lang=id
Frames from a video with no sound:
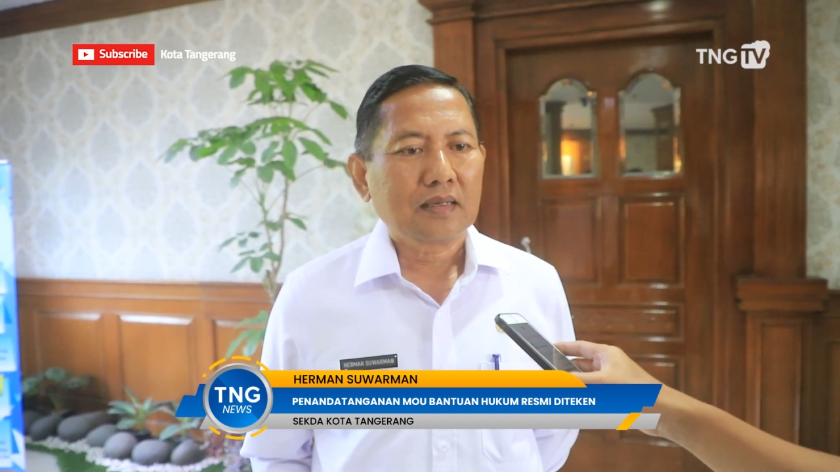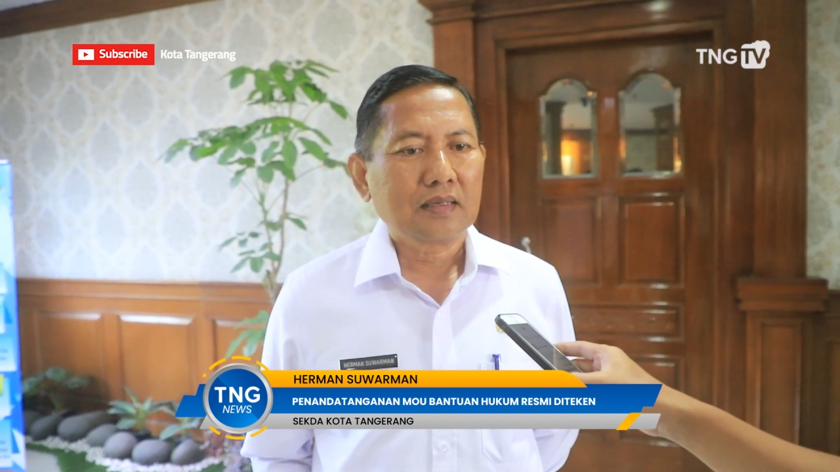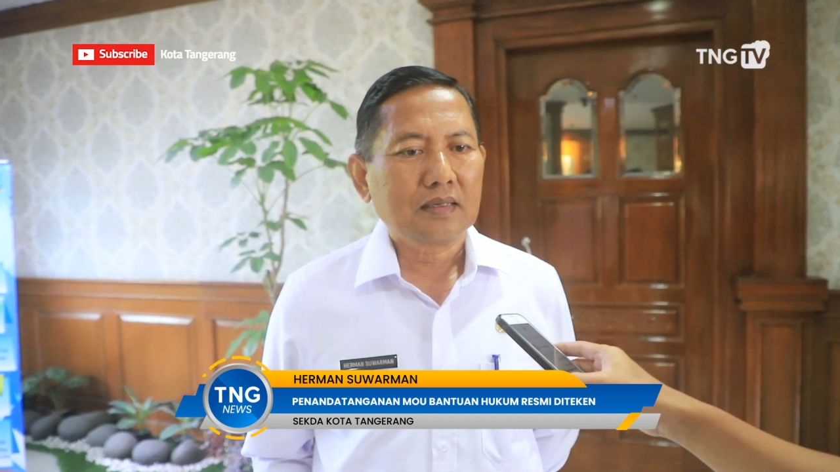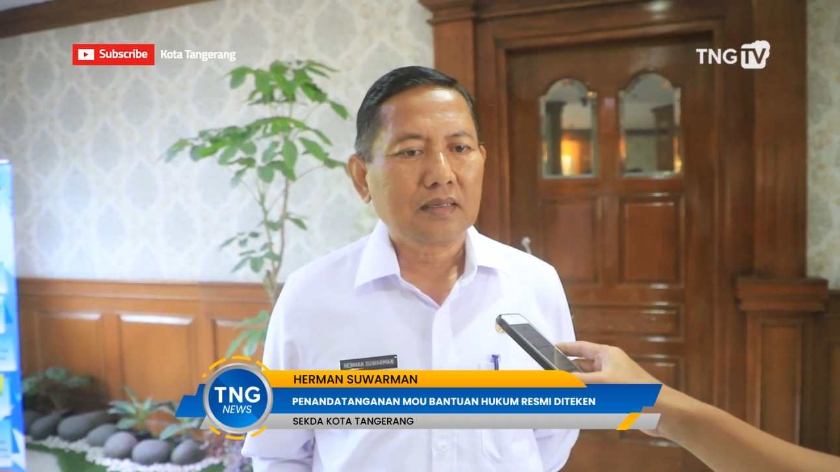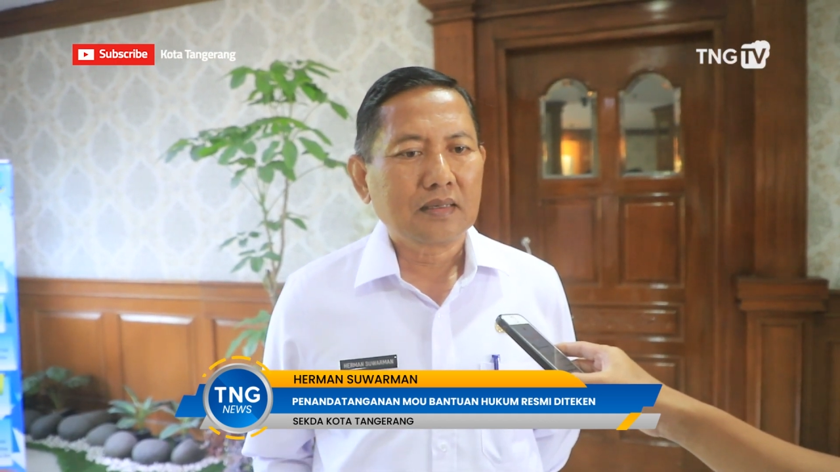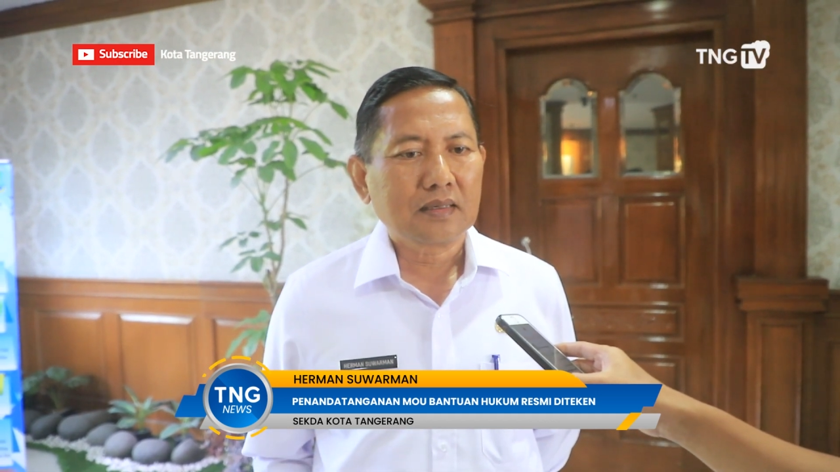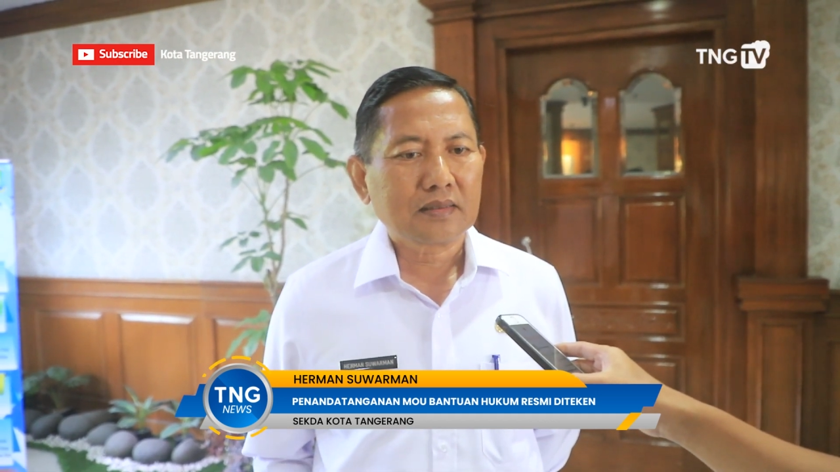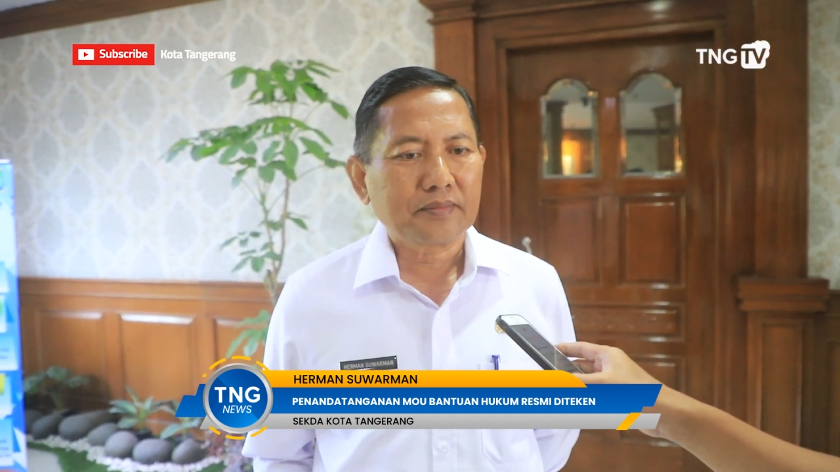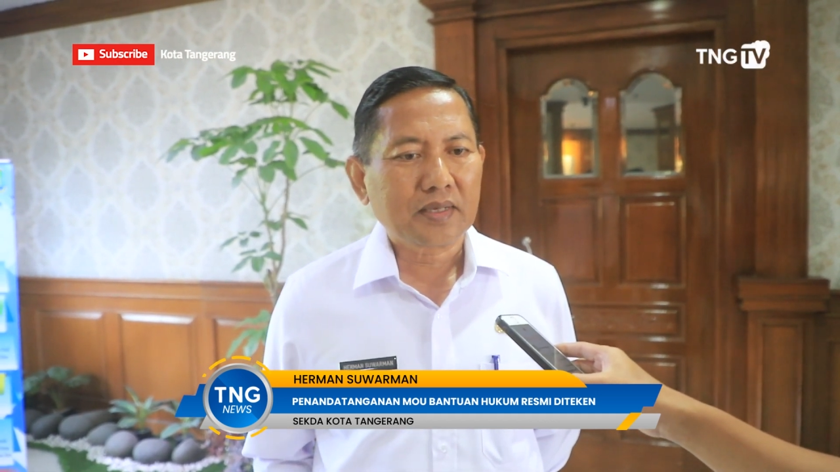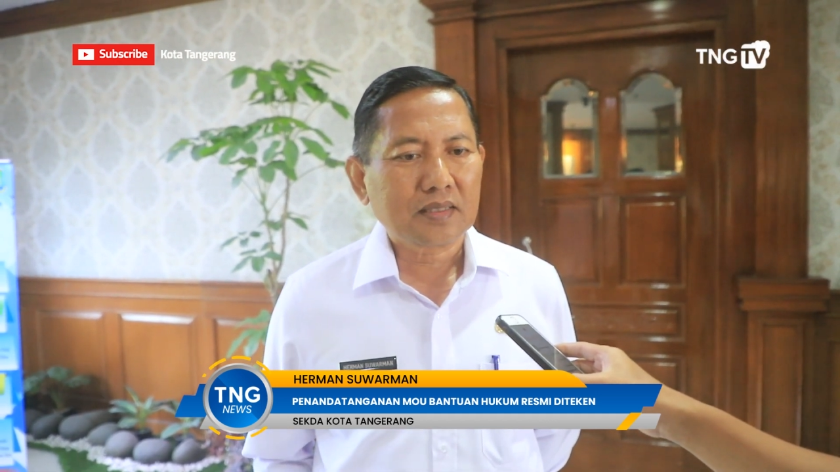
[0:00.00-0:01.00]
eh,
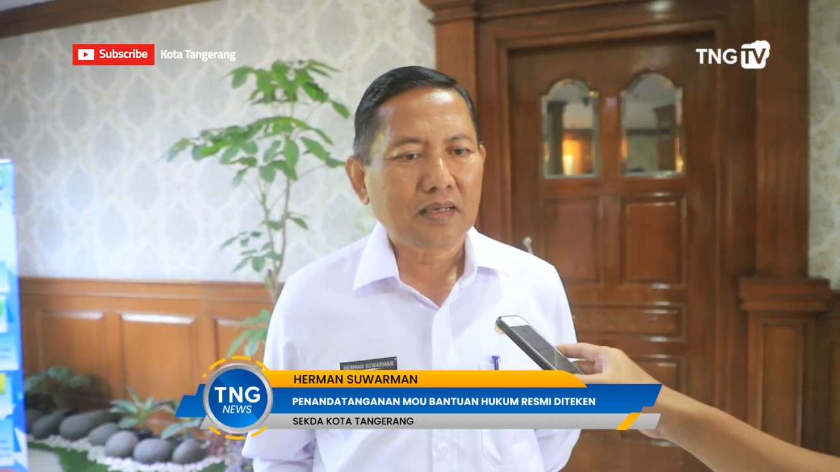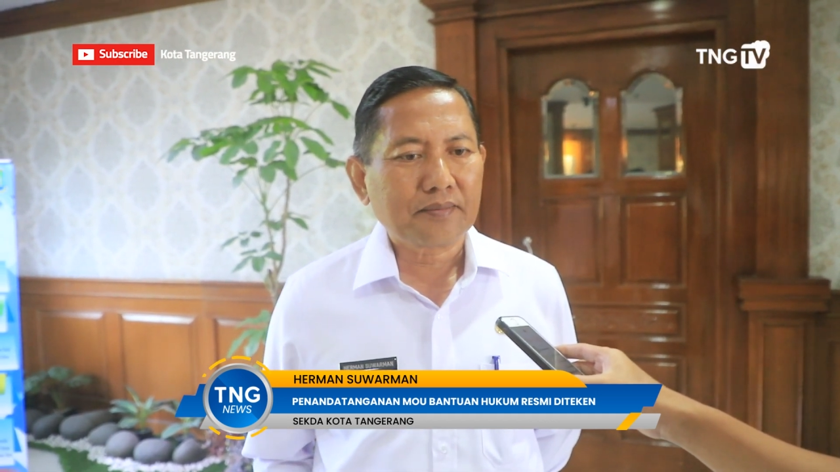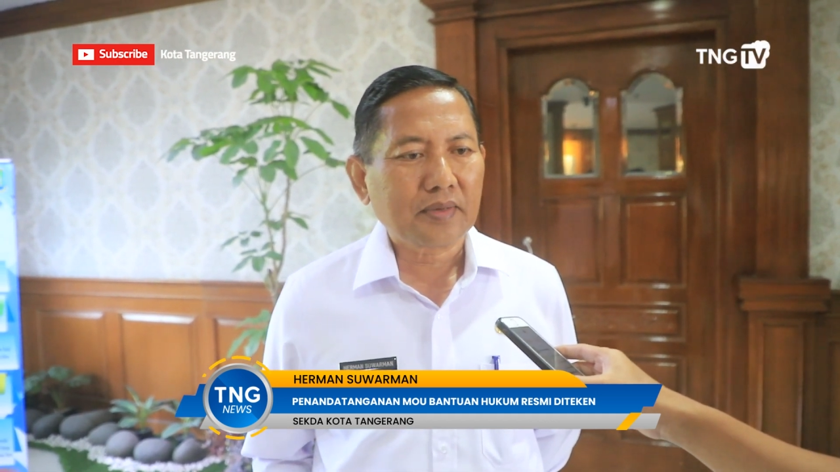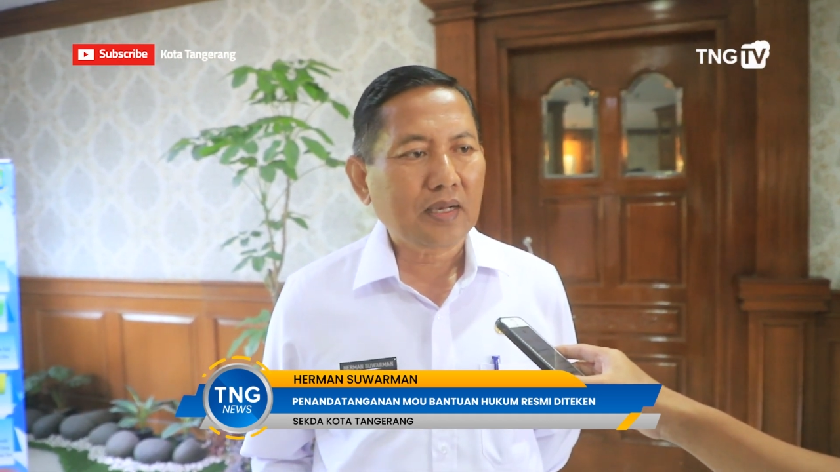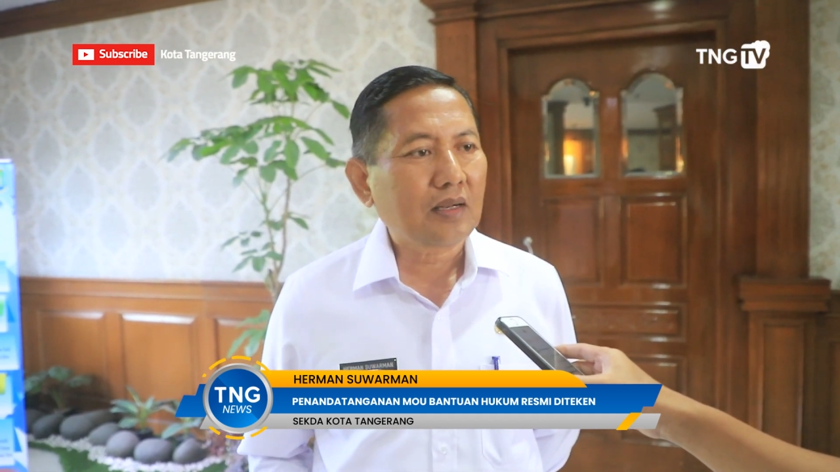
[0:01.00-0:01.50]
semacam